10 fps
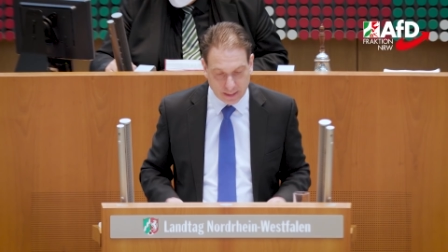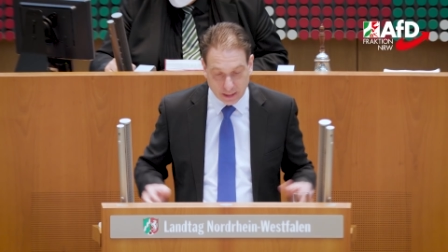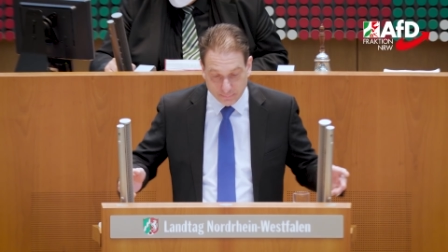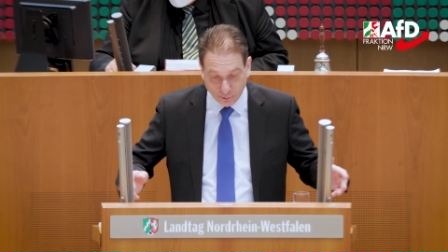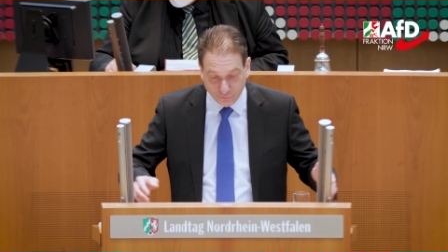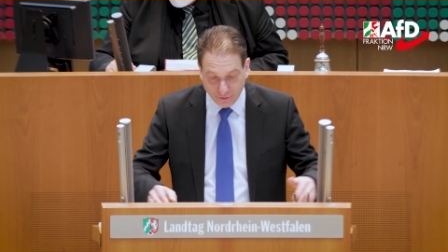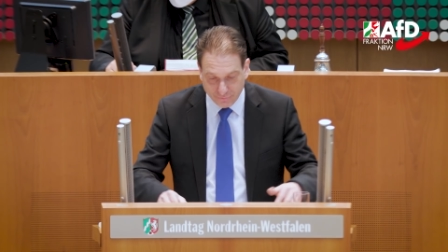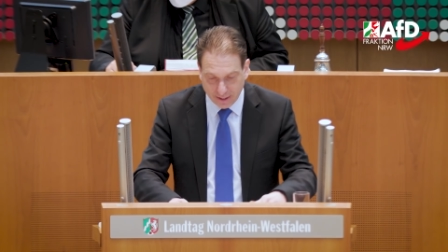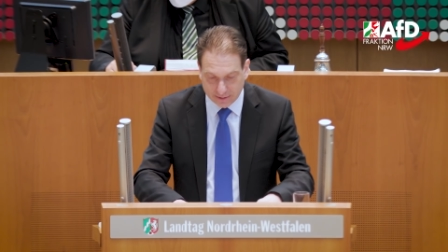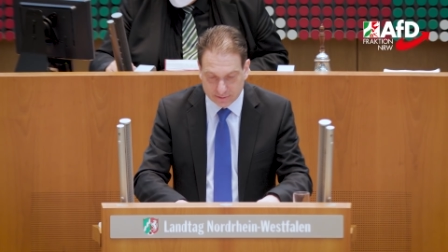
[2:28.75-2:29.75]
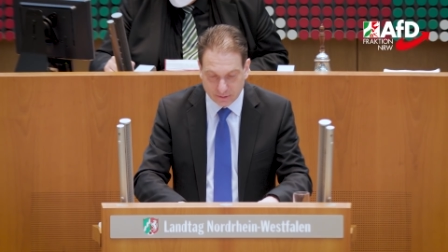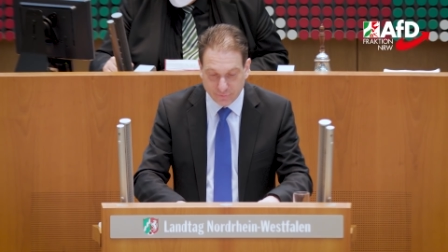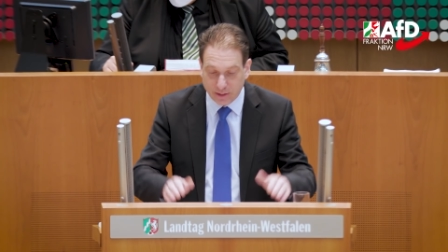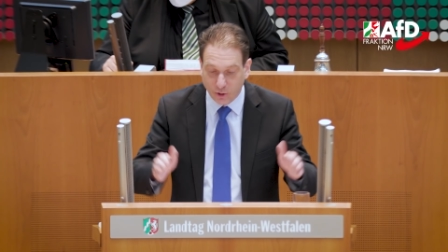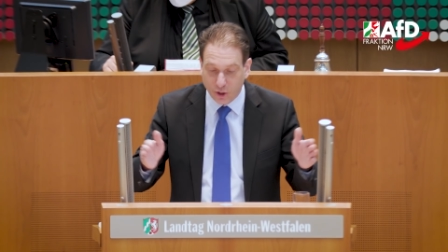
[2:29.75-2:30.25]
Ihre Prüfverfahren
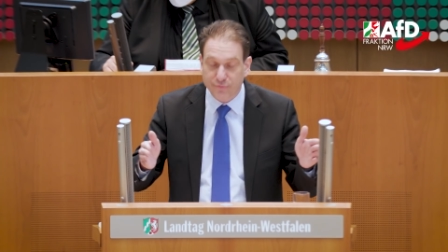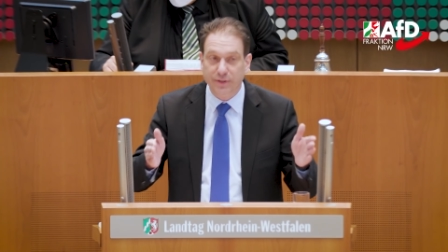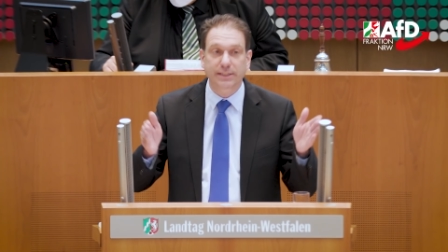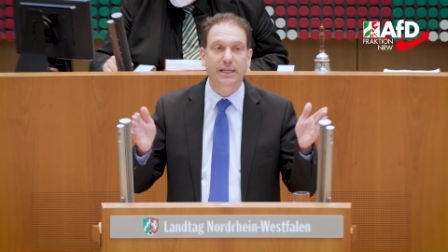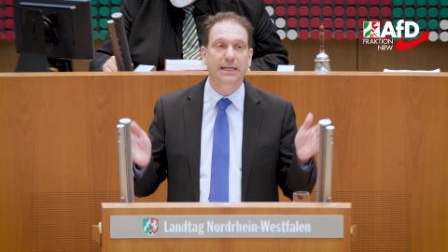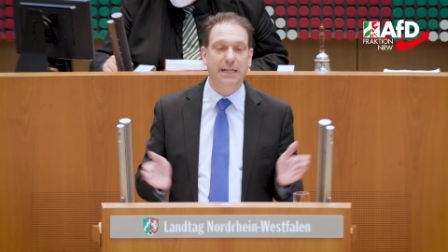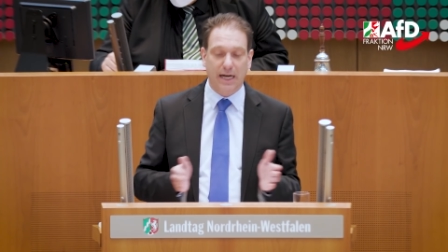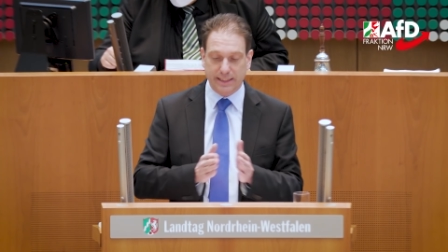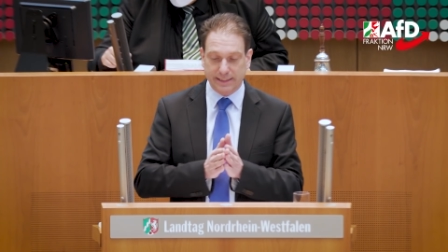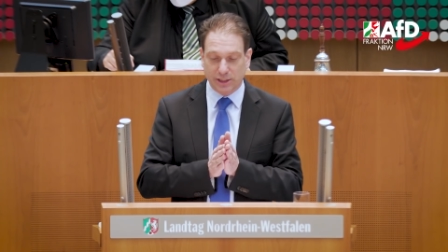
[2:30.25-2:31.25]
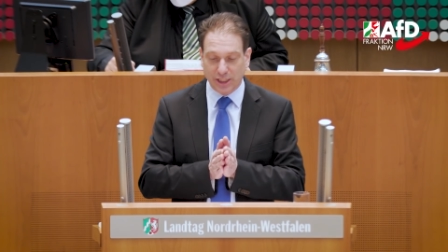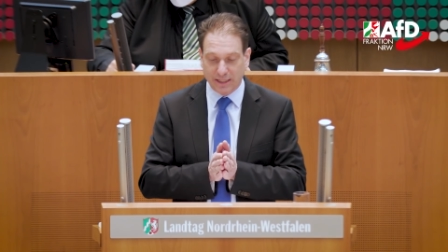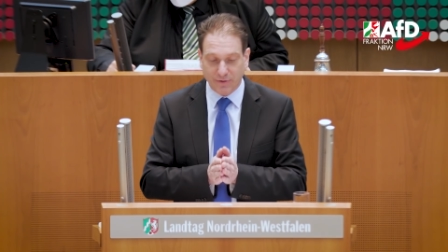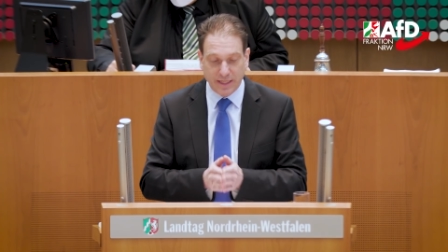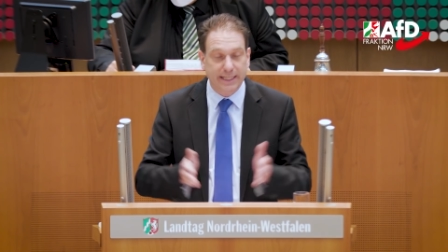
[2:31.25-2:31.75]
finden häufig gar nicht
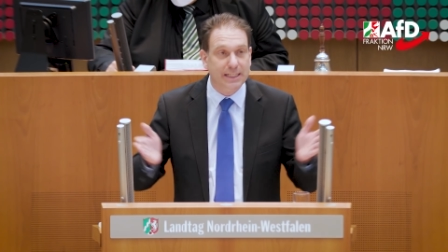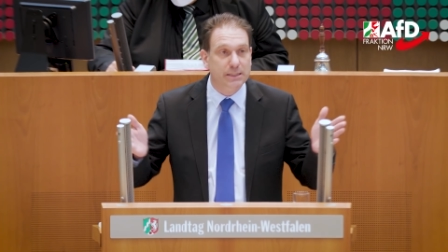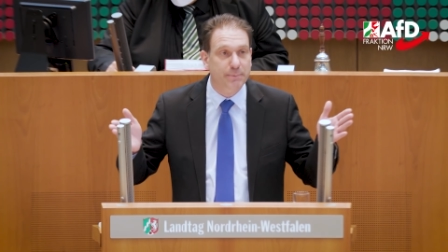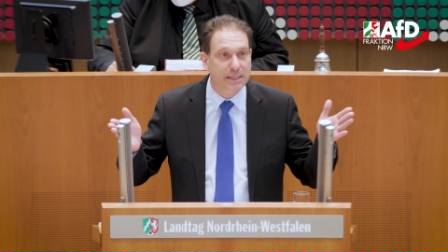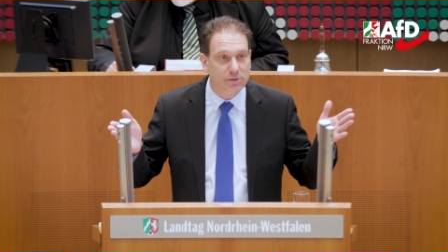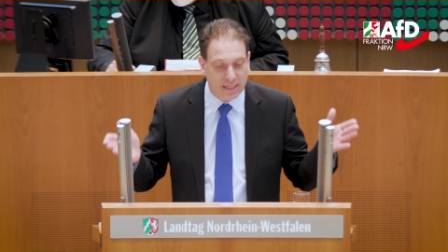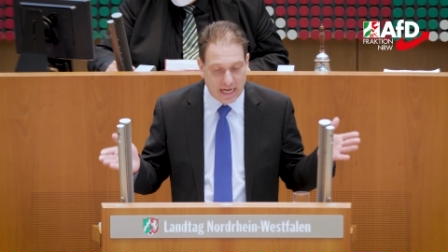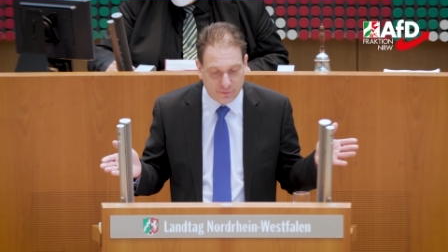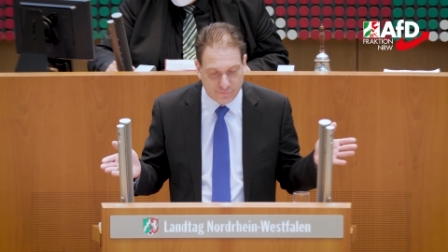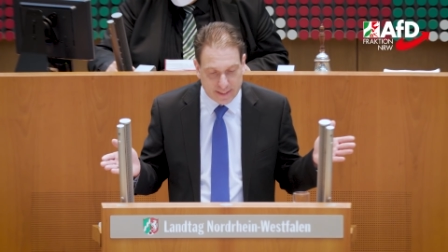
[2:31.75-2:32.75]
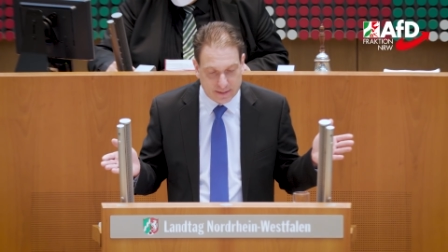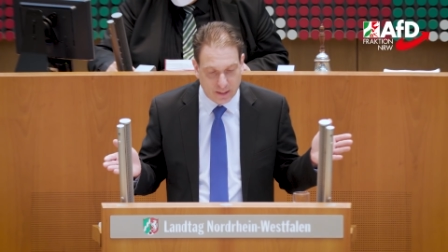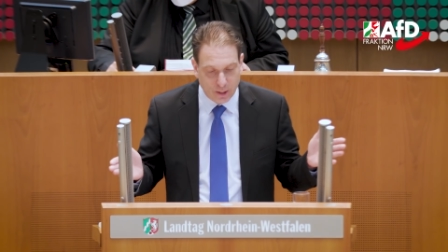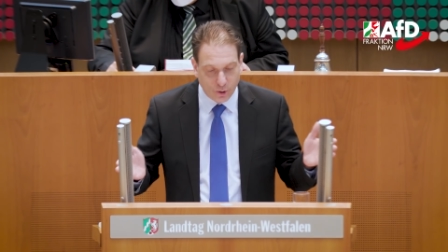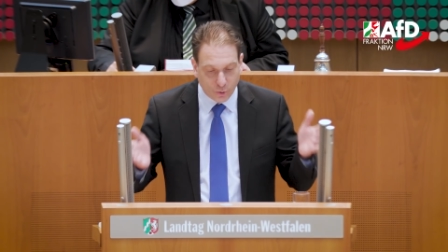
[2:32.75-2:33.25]
statt, weil ihnen das Personal fehlt.
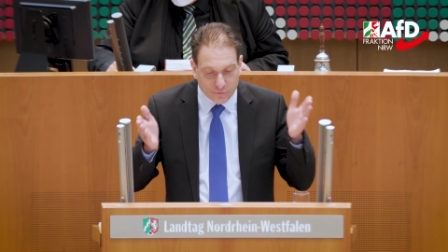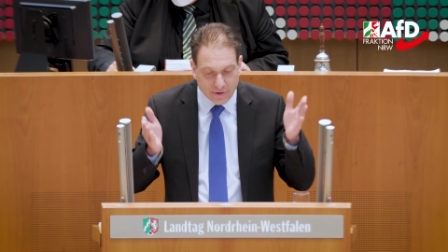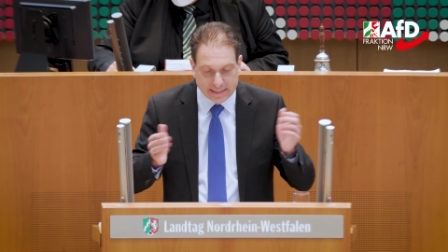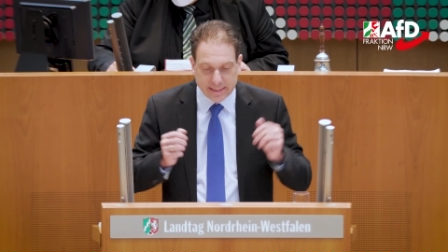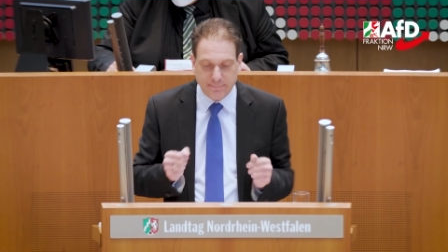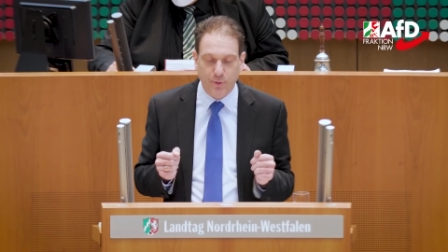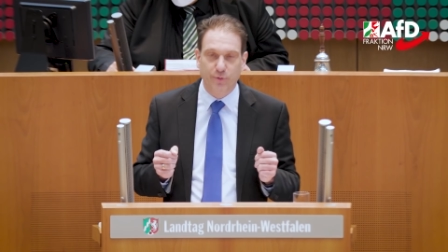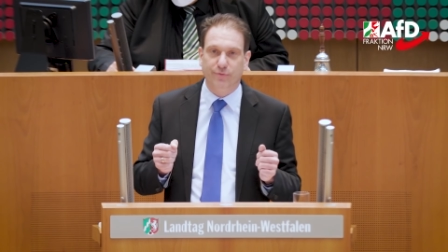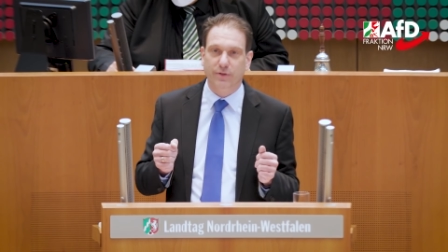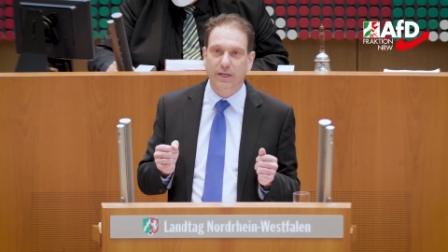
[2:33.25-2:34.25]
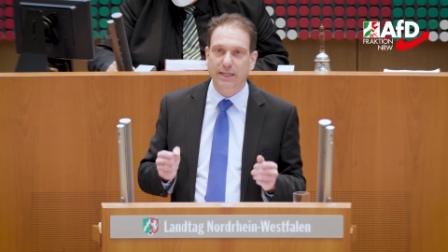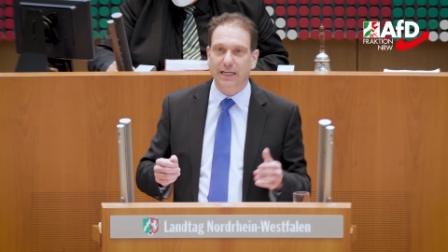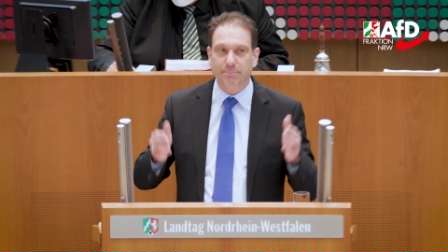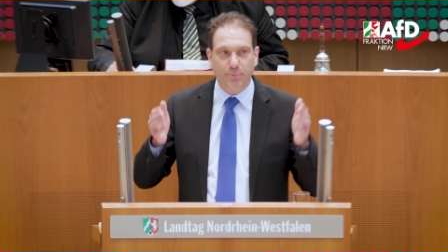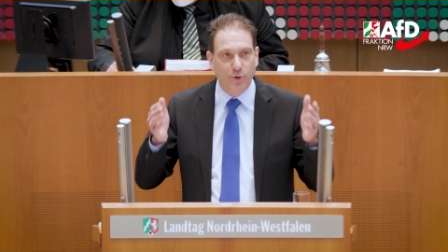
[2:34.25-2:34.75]
Und wenn sie prüfen,
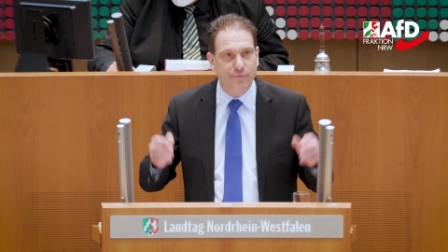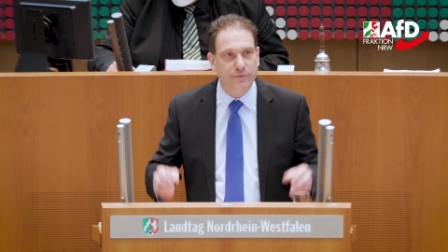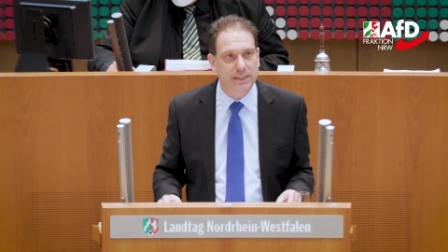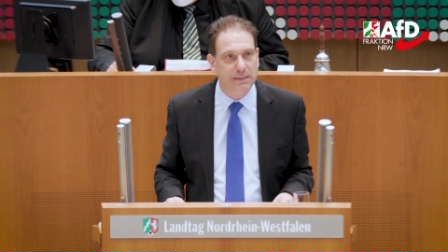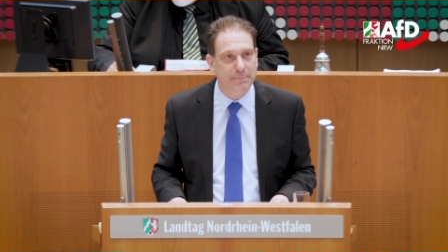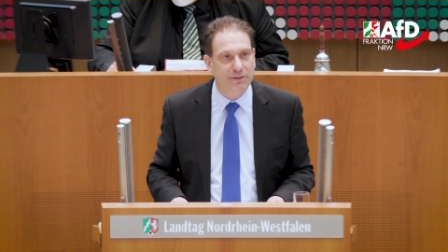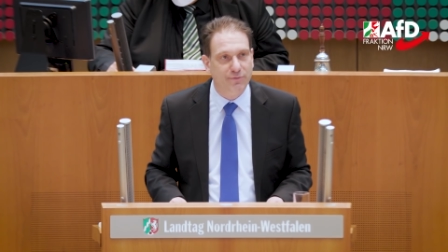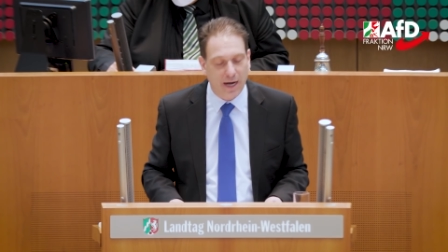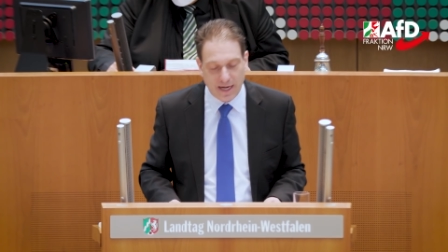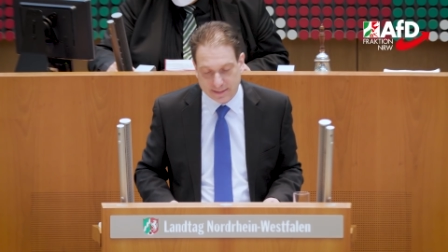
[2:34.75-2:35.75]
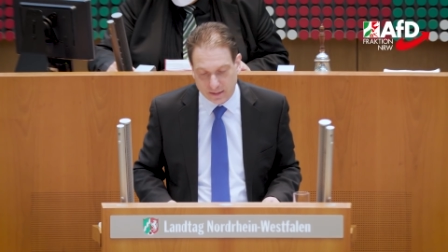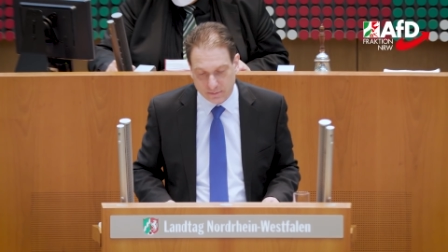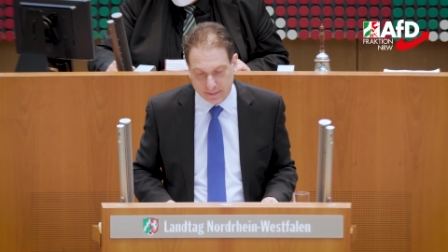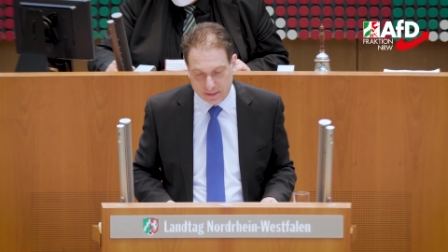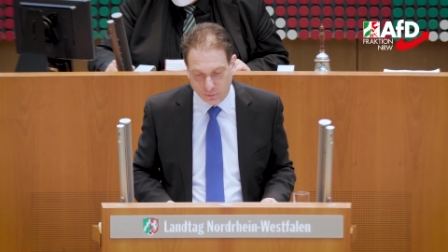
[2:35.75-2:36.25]
dann prüfen sie mit
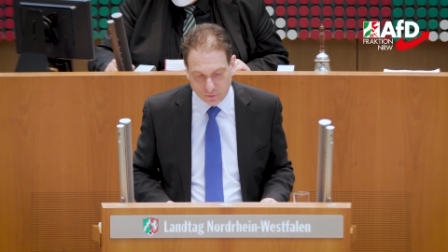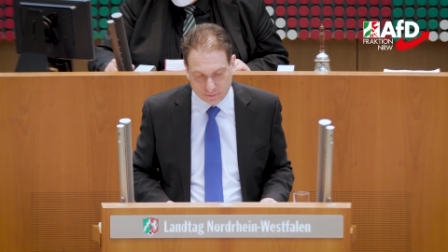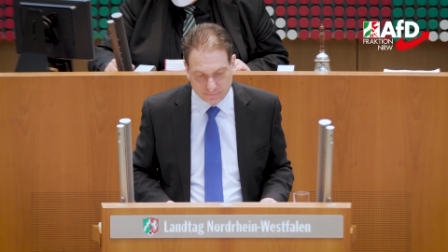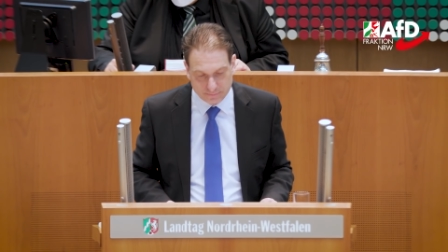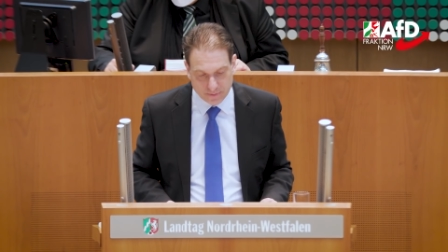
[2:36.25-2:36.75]
veralteten Methoden.